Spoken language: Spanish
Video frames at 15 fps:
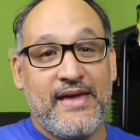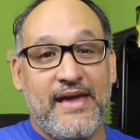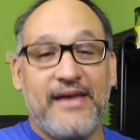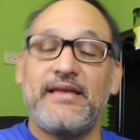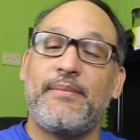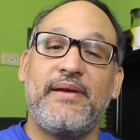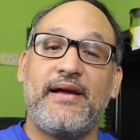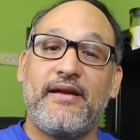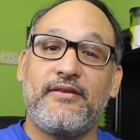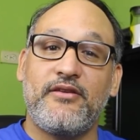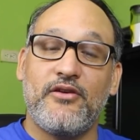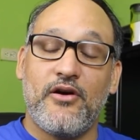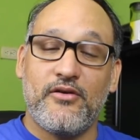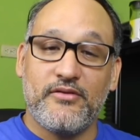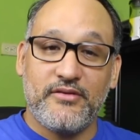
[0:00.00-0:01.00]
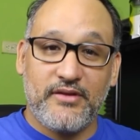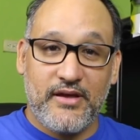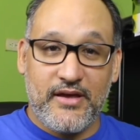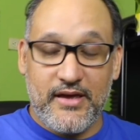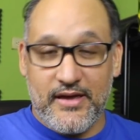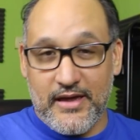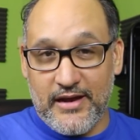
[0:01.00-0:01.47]
Esa aplicación
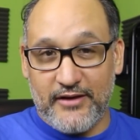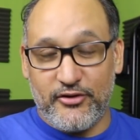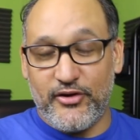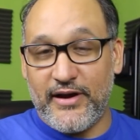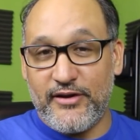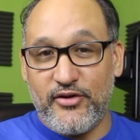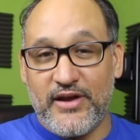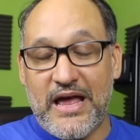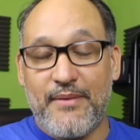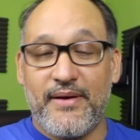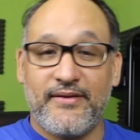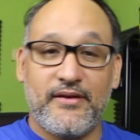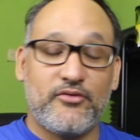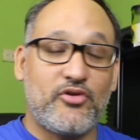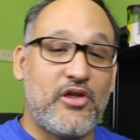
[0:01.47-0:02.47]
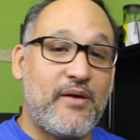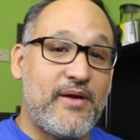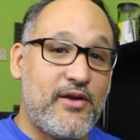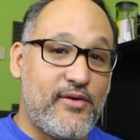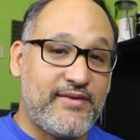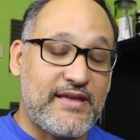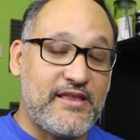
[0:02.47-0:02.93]
de electrocardiogramas
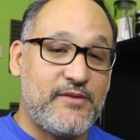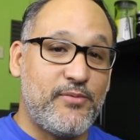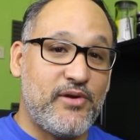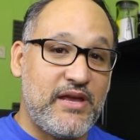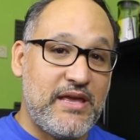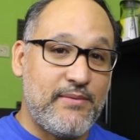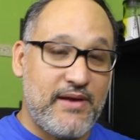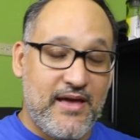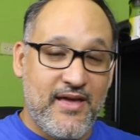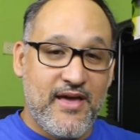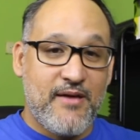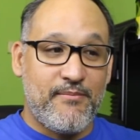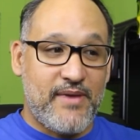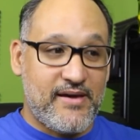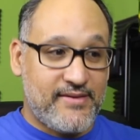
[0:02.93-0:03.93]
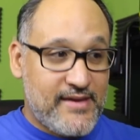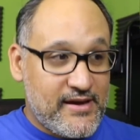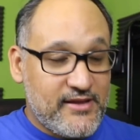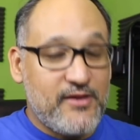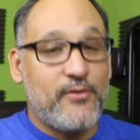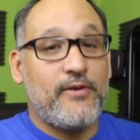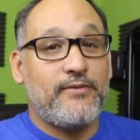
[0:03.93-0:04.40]
todavía no está disponible, va a estar
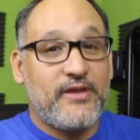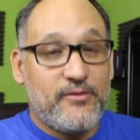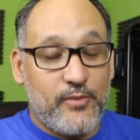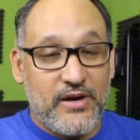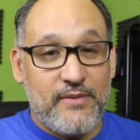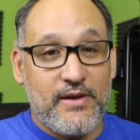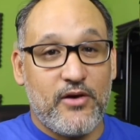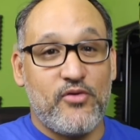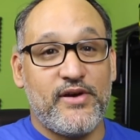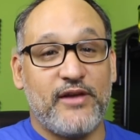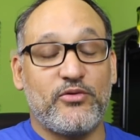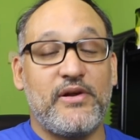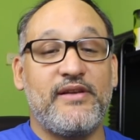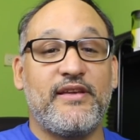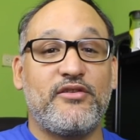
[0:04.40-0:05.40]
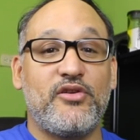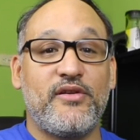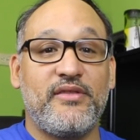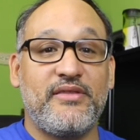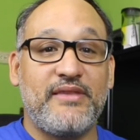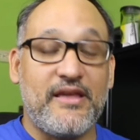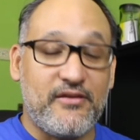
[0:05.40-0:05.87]
disponible con una
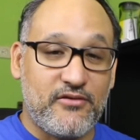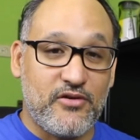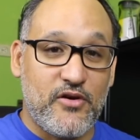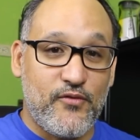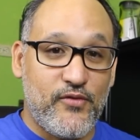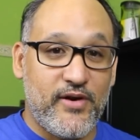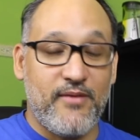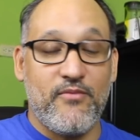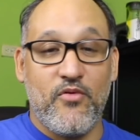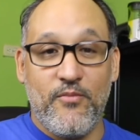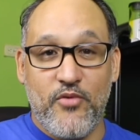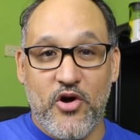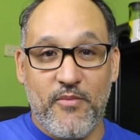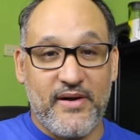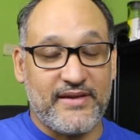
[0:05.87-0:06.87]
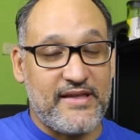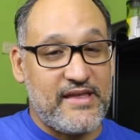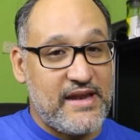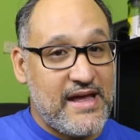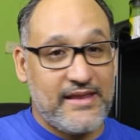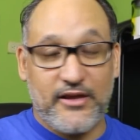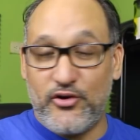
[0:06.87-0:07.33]
actualización de software un poco más
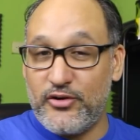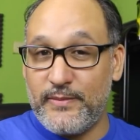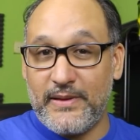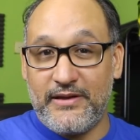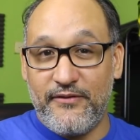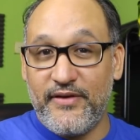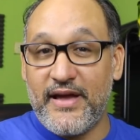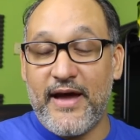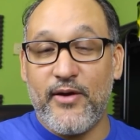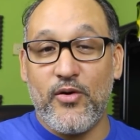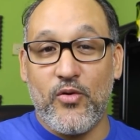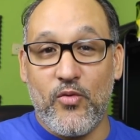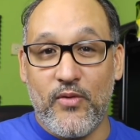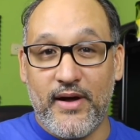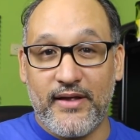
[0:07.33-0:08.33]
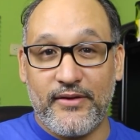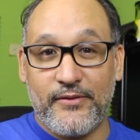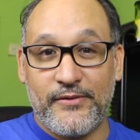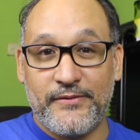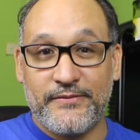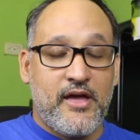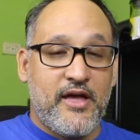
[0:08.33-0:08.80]
adelante, no especificaron
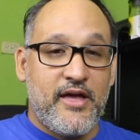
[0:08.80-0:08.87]
cuándo.